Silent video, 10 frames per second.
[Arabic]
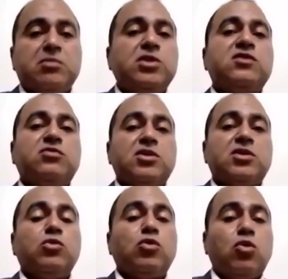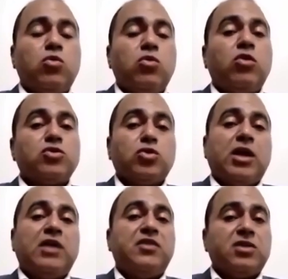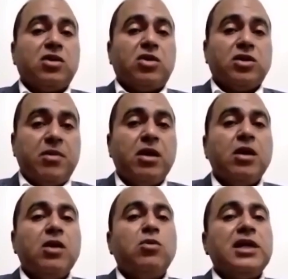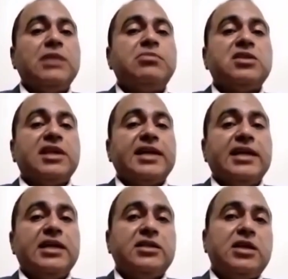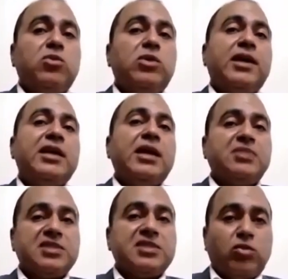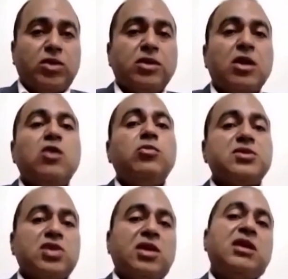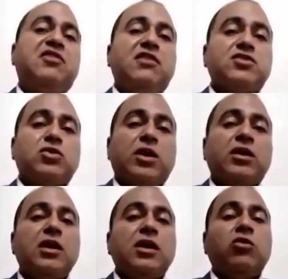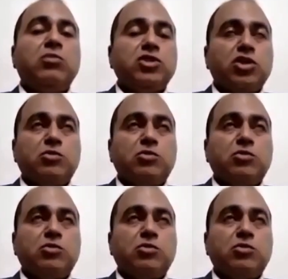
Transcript: مشيت في مصر بقوه وبسرعه الفتره القادمه وده اللي بتتجه اليه الدوله انها بتستورد وبتصنع في نفس الوقت لو مشيت